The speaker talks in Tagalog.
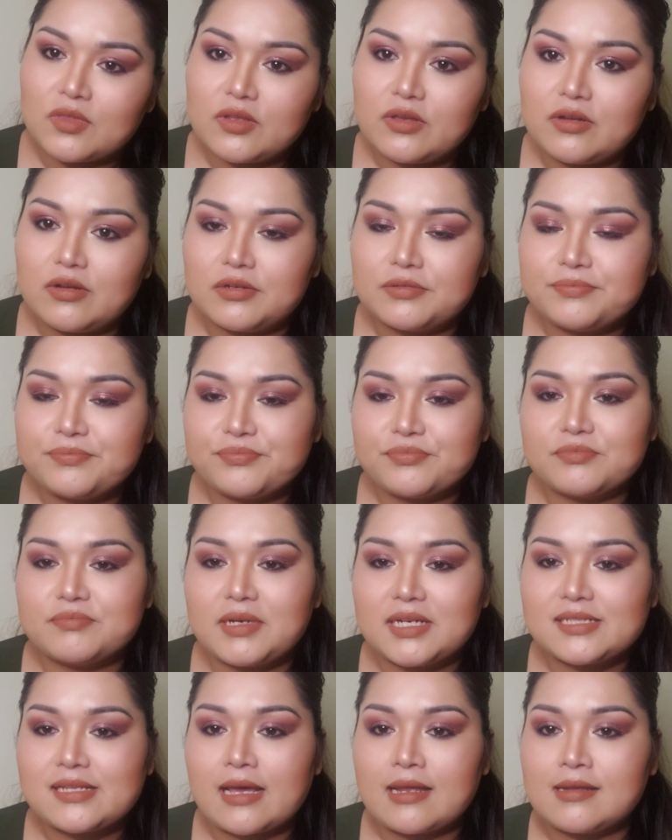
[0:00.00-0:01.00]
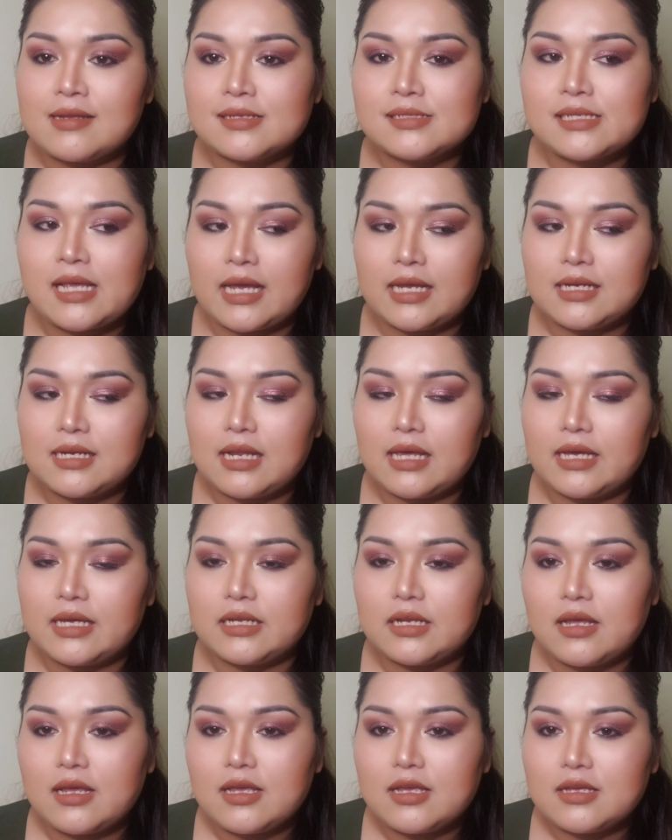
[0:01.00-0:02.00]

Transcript: you know, mga sideline sideline.